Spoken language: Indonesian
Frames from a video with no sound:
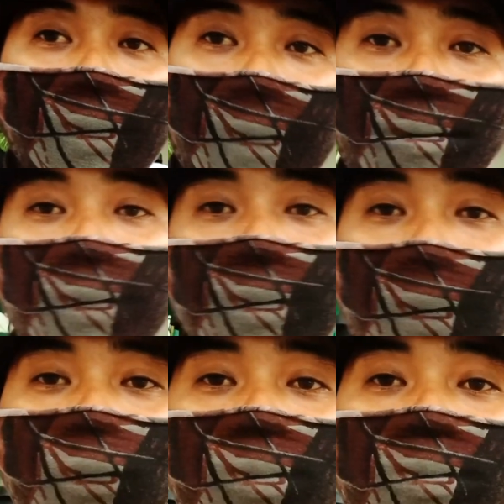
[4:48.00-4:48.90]

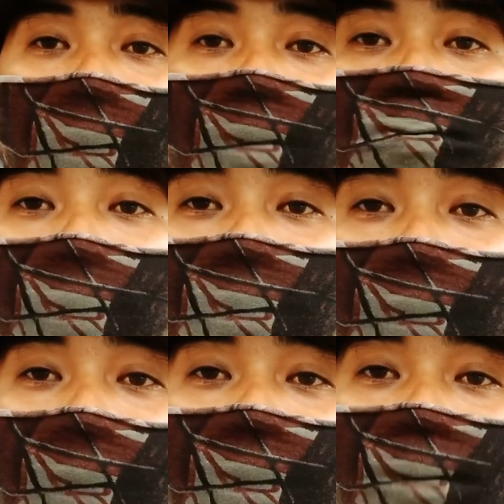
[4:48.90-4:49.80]
diameternya itu memang pas
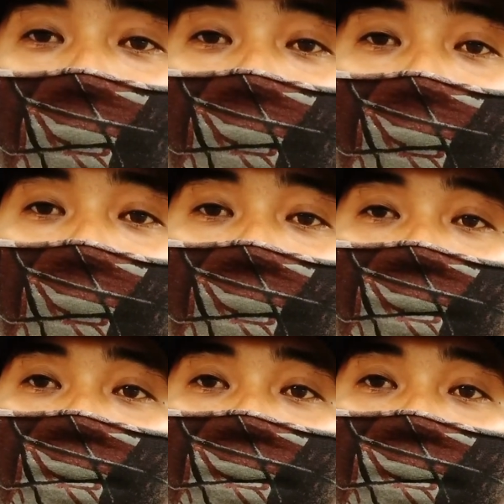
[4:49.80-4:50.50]
dengan diameter